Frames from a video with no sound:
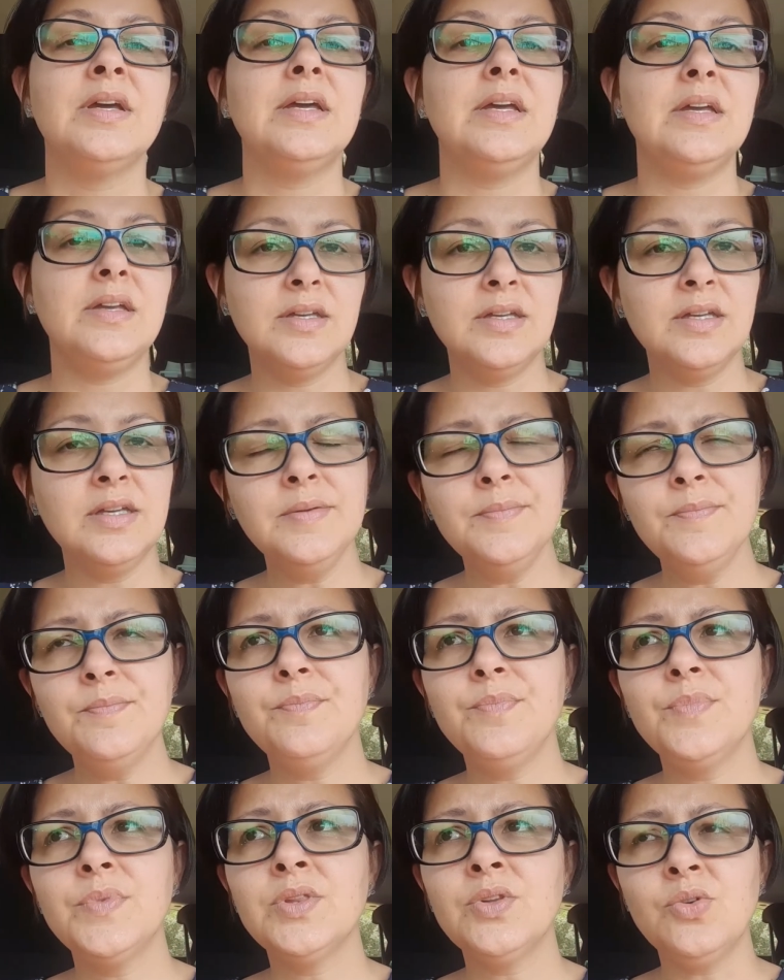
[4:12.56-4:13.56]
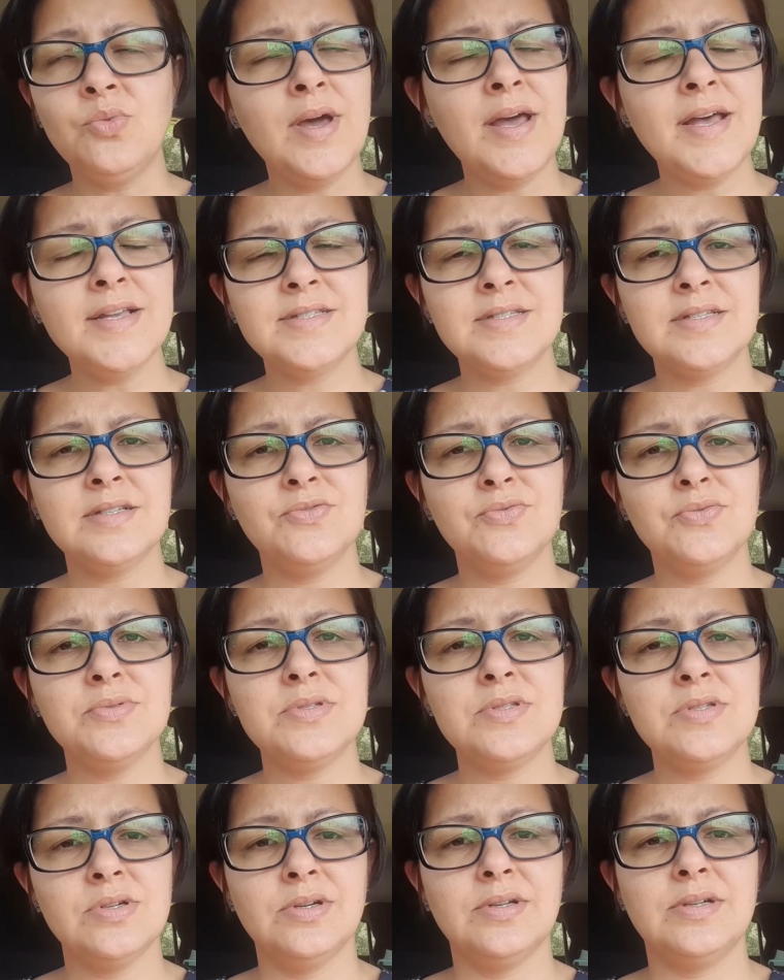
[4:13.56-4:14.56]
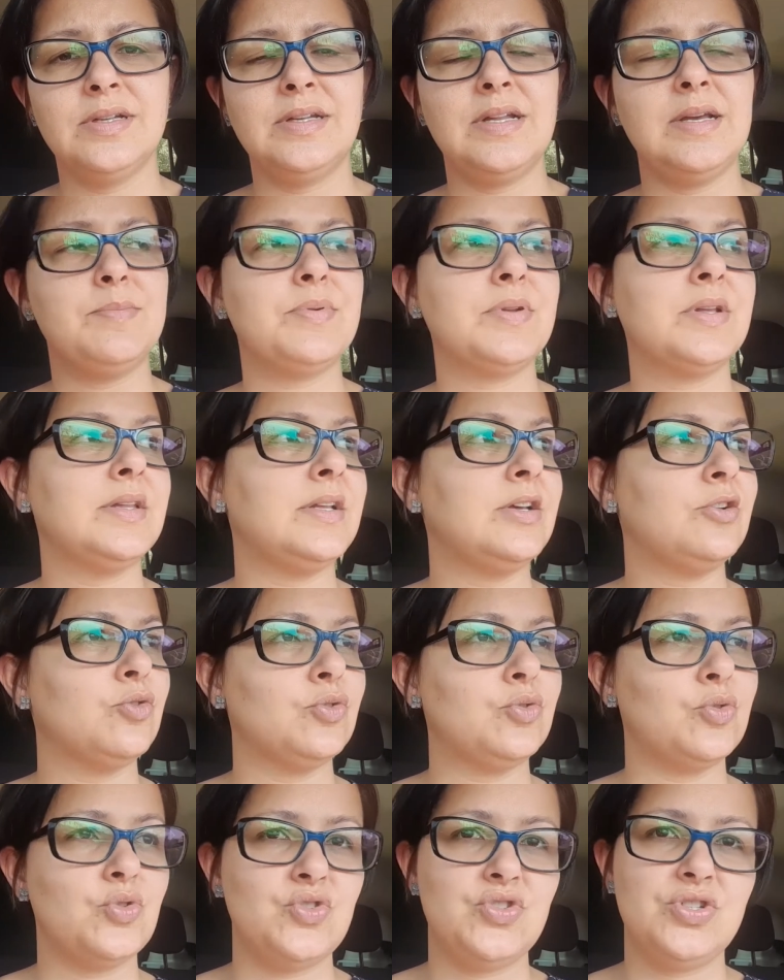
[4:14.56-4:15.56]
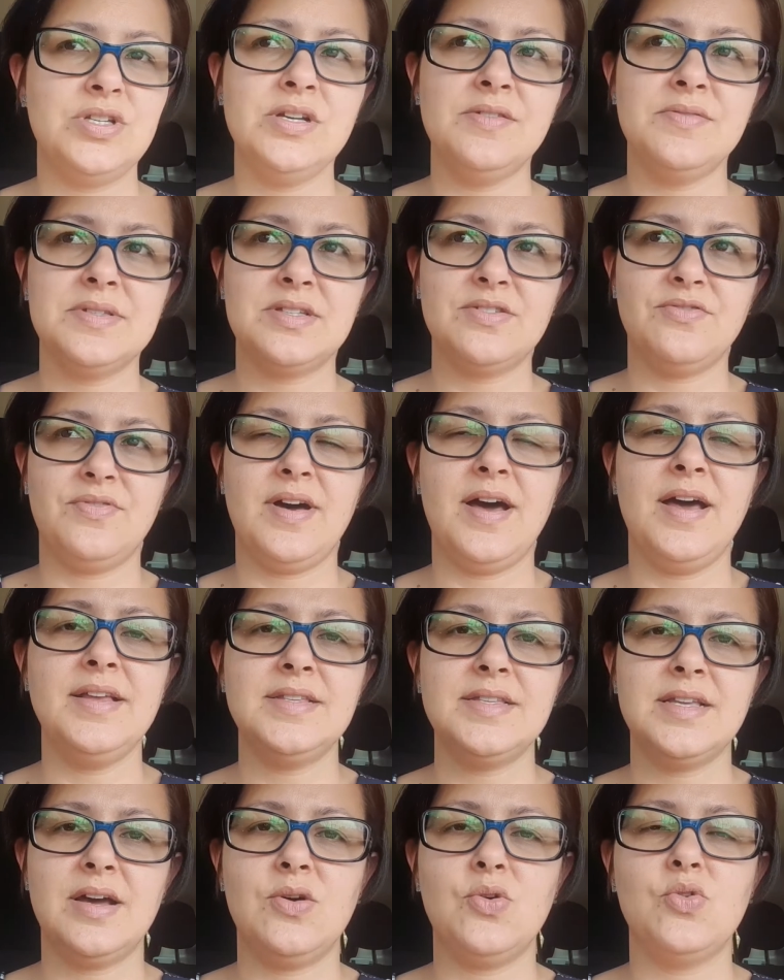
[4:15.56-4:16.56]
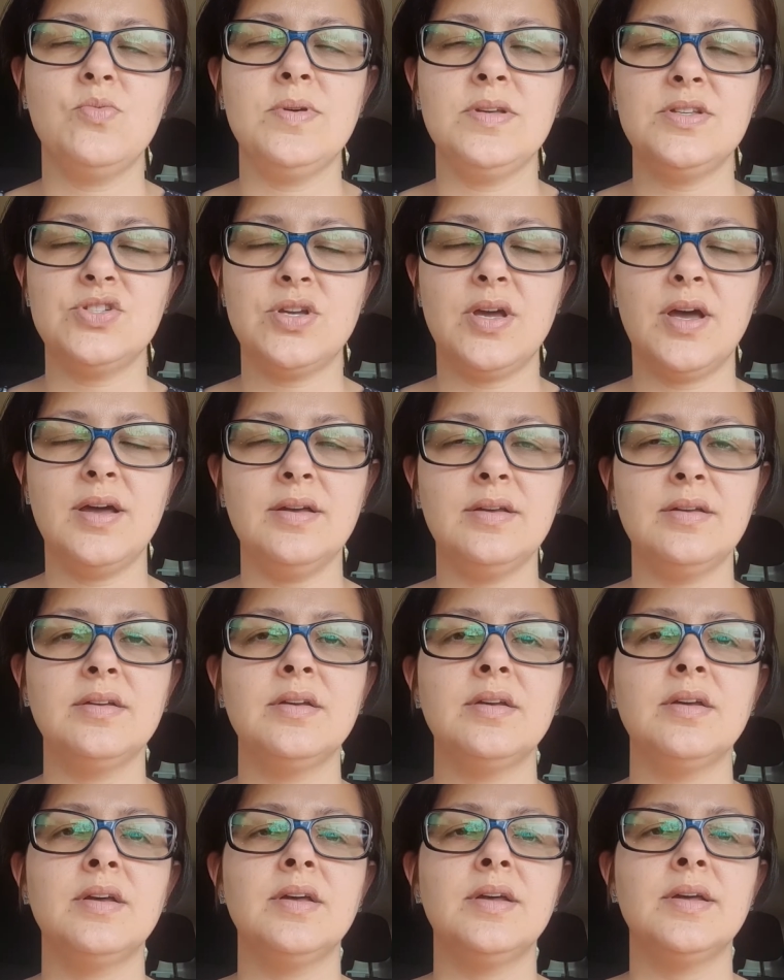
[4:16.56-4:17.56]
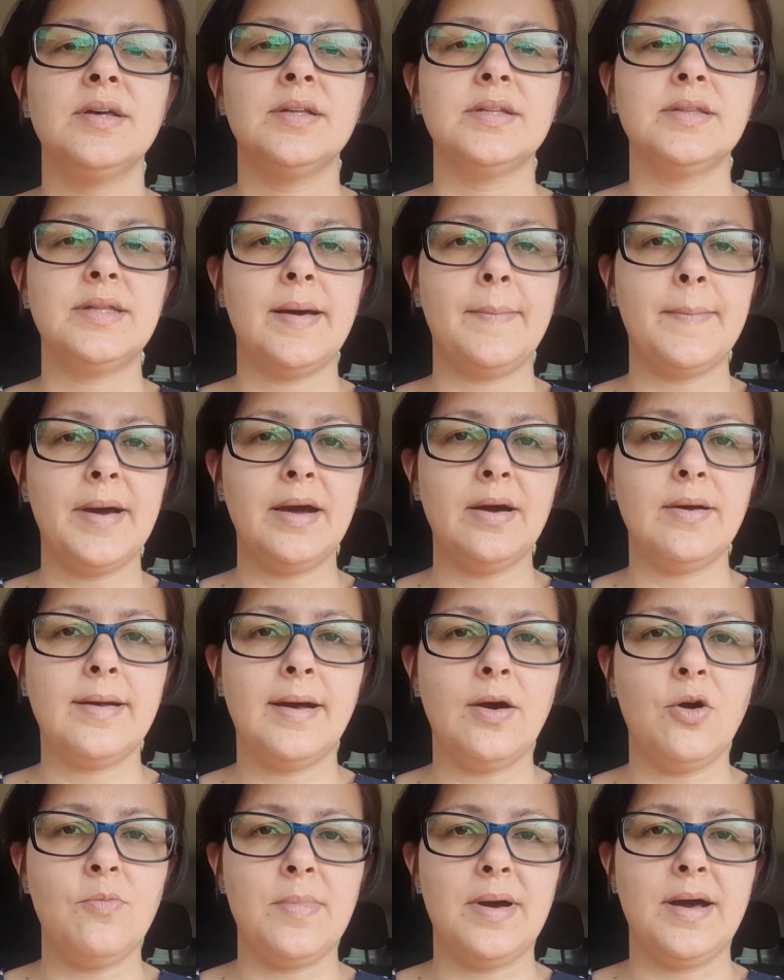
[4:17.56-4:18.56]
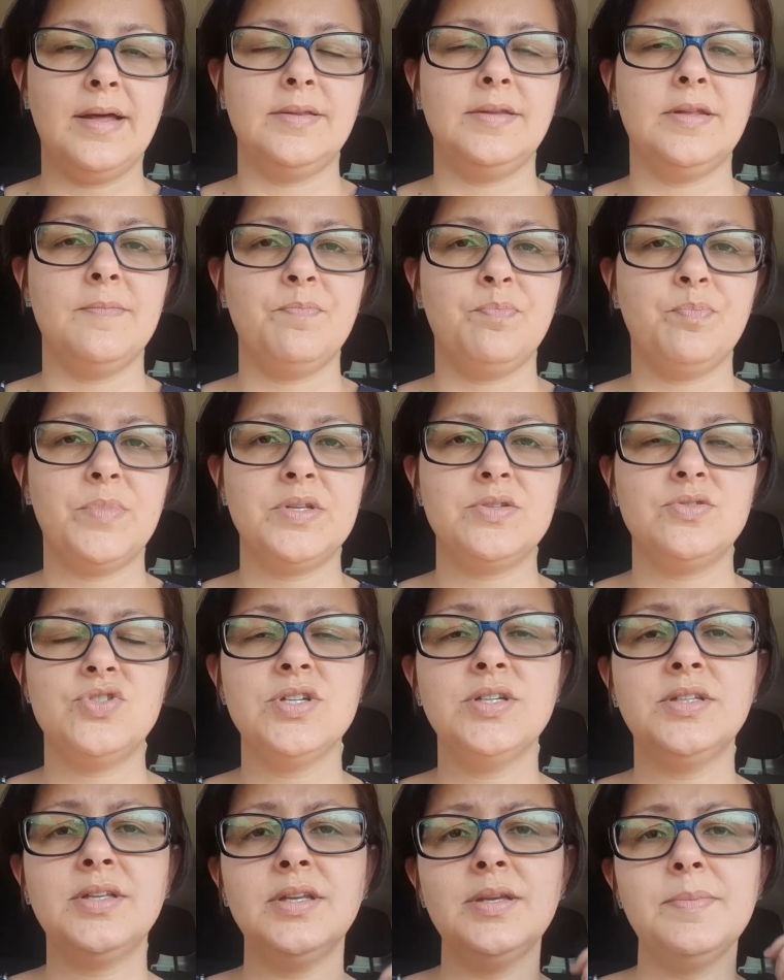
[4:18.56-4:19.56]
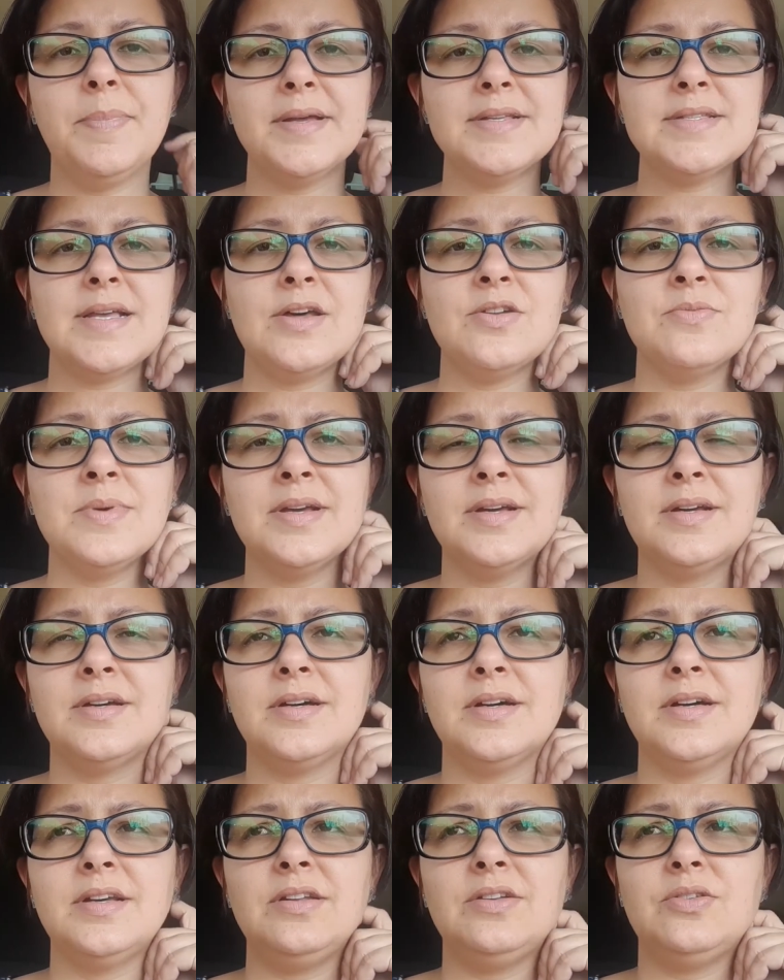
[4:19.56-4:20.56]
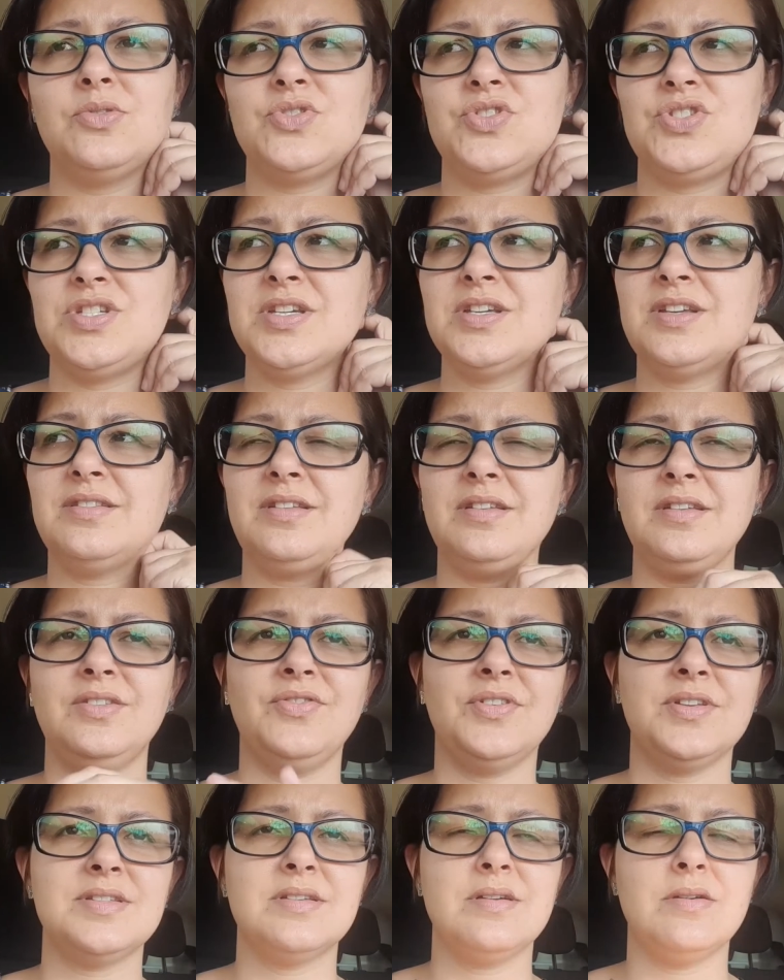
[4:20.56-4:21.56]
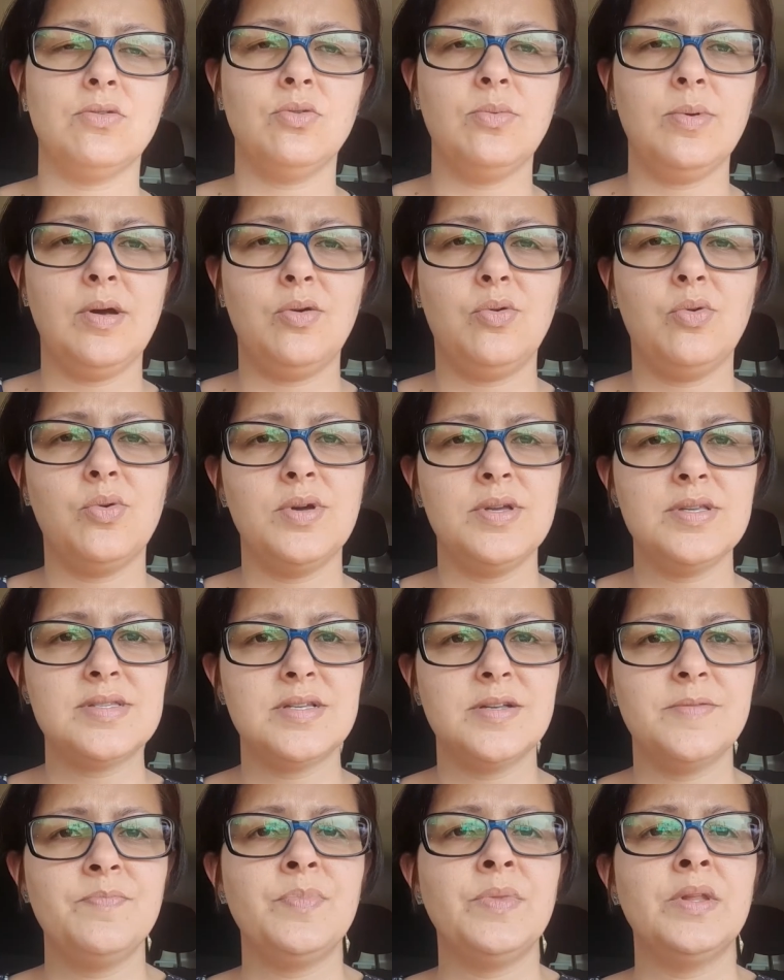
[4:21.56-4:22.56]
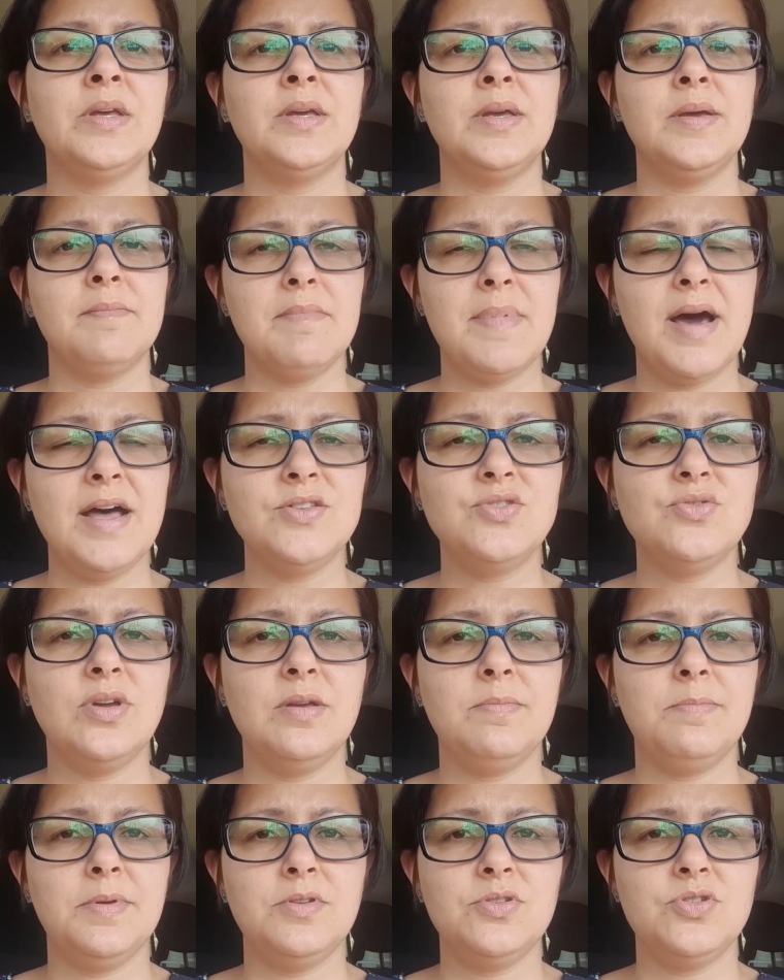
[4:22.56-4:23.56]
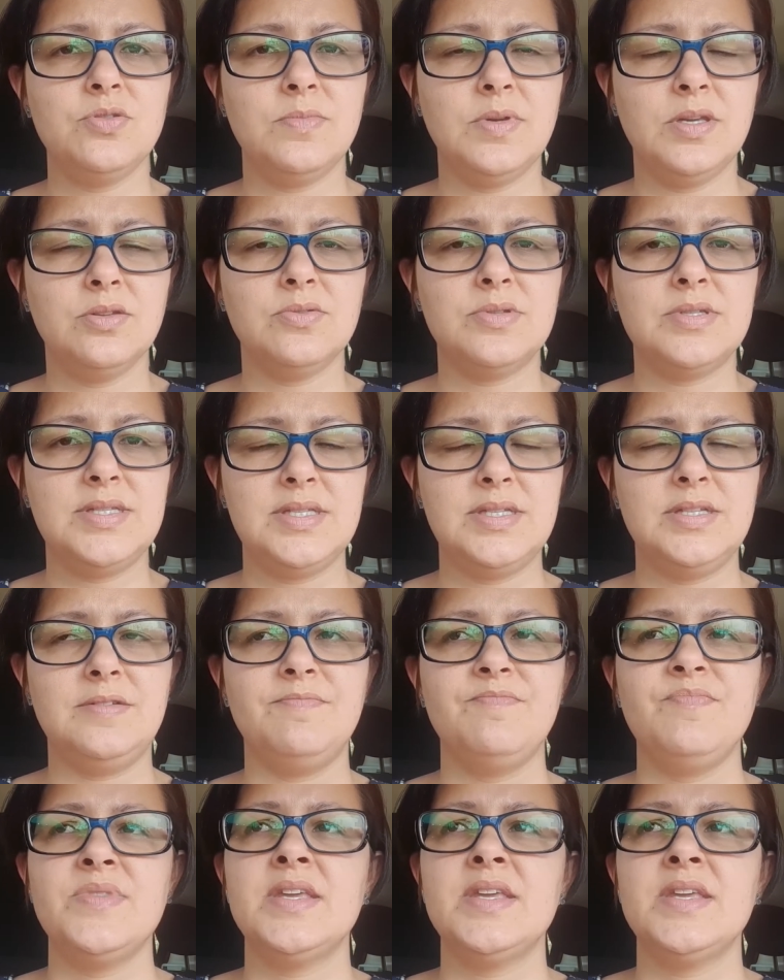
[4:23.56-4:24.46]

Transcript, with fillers: E não é assim que funciona, né? Porque daí no outro dia você vai, se arruma e já dá uma acalmada. Mas o dia que tem que passar o mecânico, o dia que tem que fazer alguma coisa, Bate o arrependimento, sim.